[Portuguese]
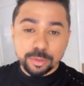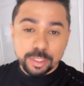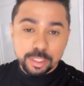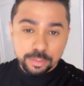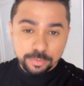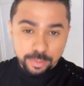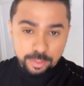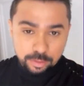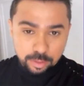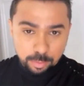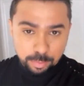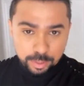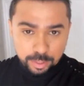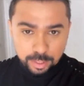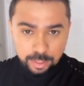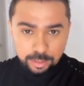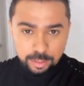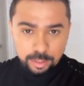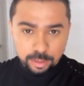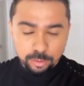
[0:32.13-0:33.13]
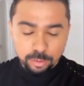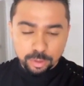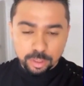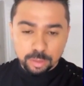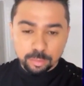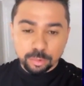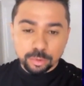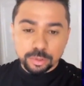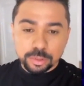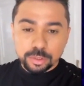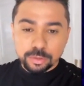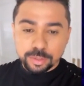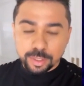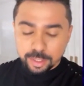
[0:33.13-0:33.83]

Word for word: quis fazer uma brincadeira com o cremosinho e